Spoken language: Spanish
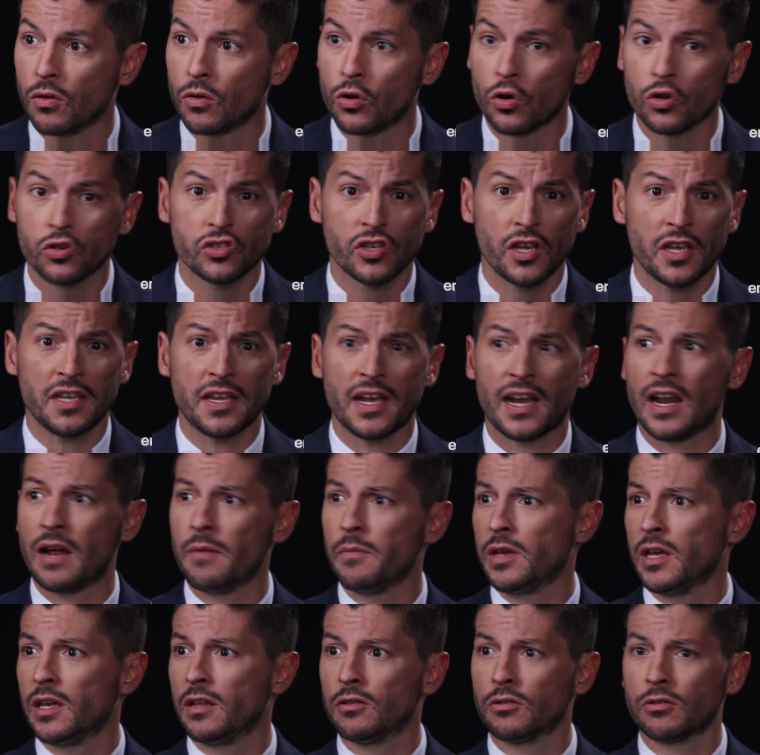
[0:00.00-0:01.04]
los
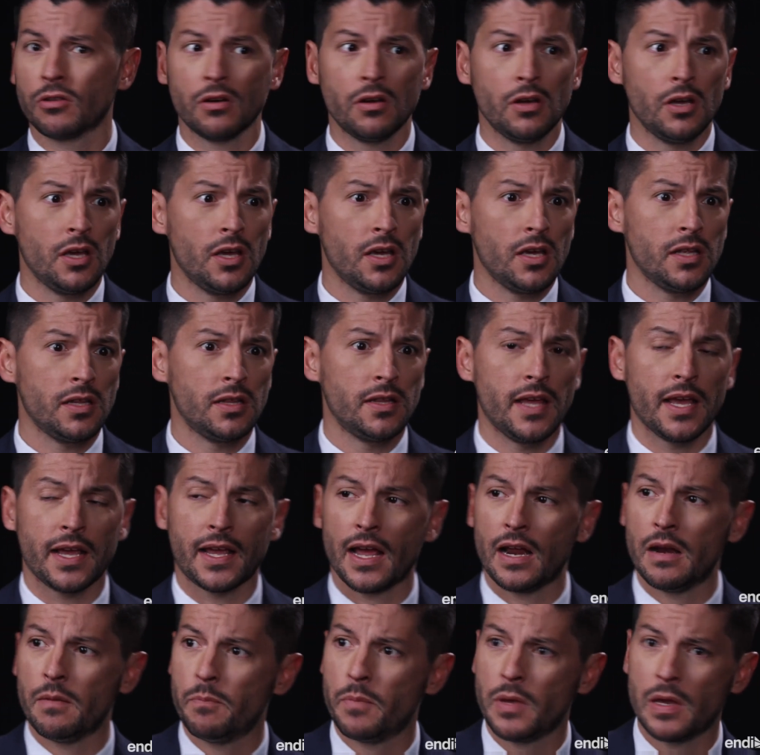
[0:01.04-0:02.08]
señalamientos de que
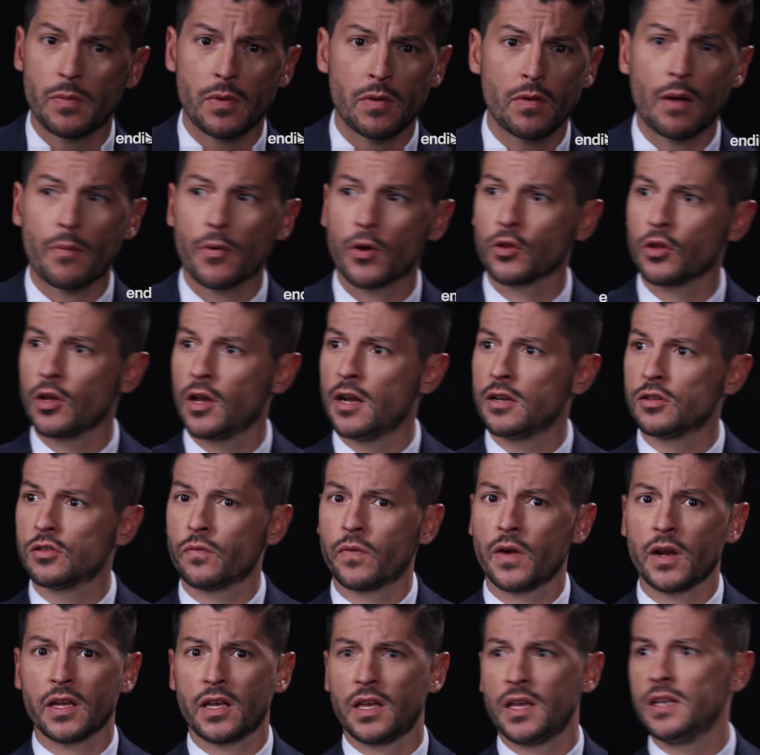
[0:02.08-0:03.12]
el PIB iba a proteger su
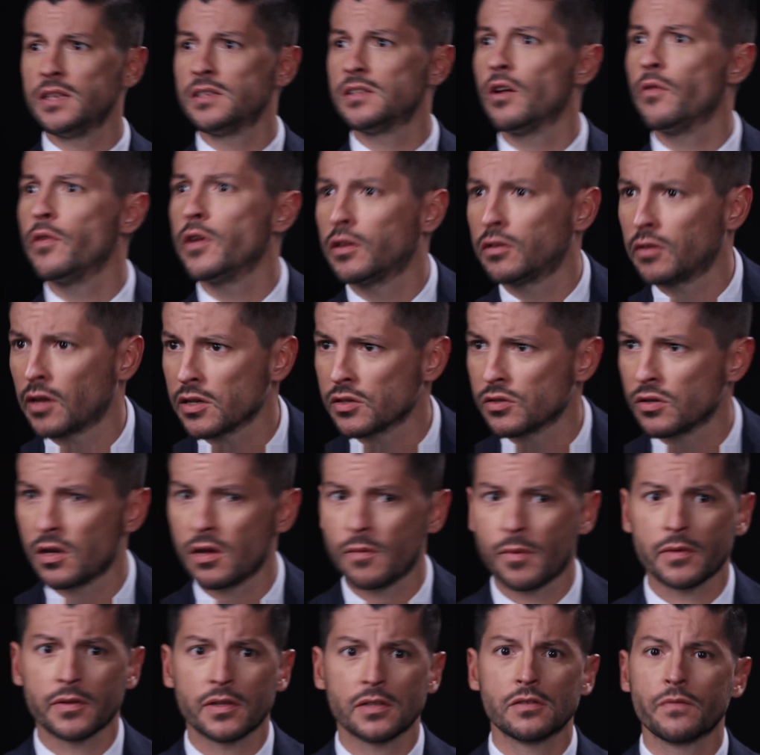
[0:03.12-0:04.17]
franquicia o Victoria Ciudadana iba
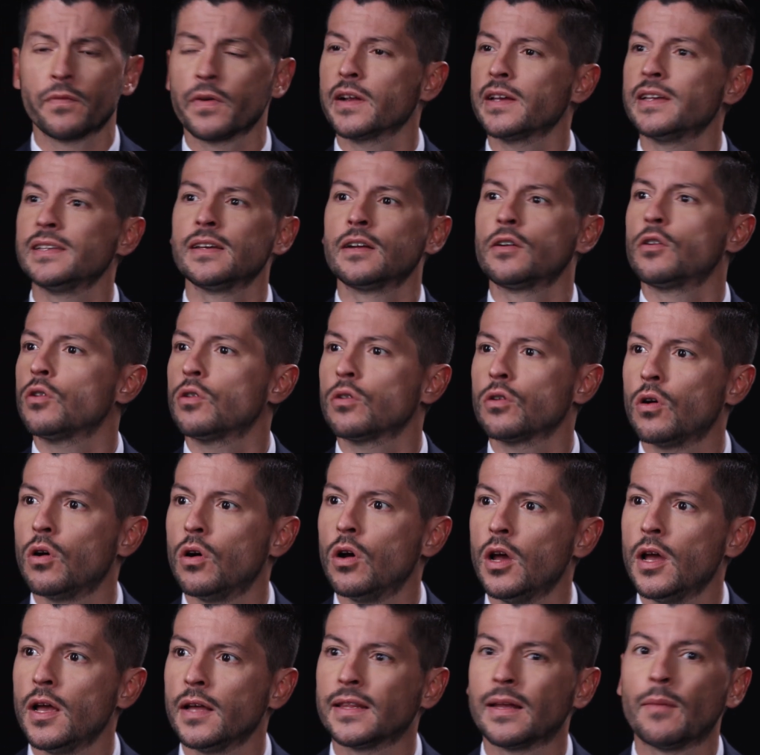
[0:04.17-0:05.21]
a proteger su franquicia. No, no, no.
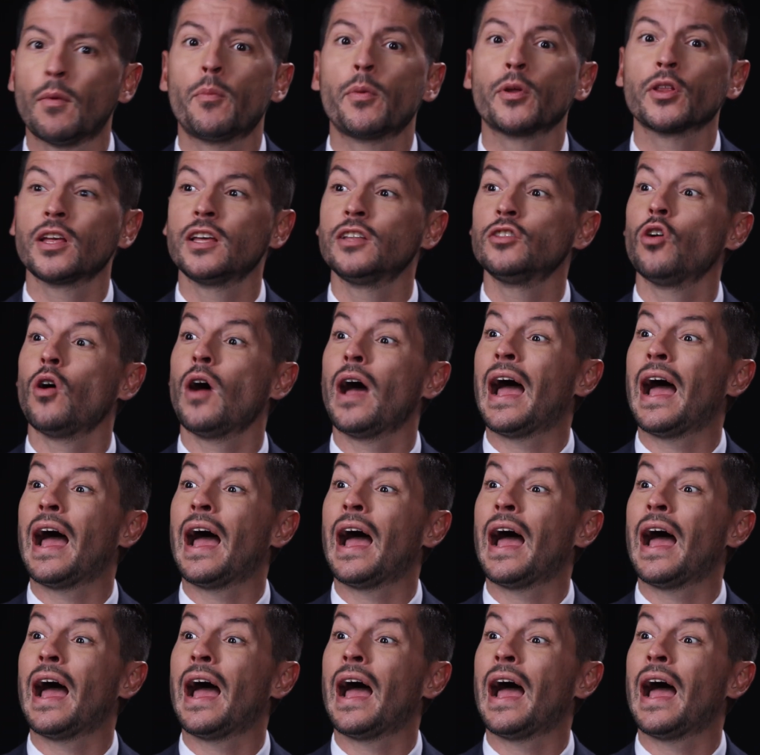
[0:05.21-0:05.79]
Estamos protegiendo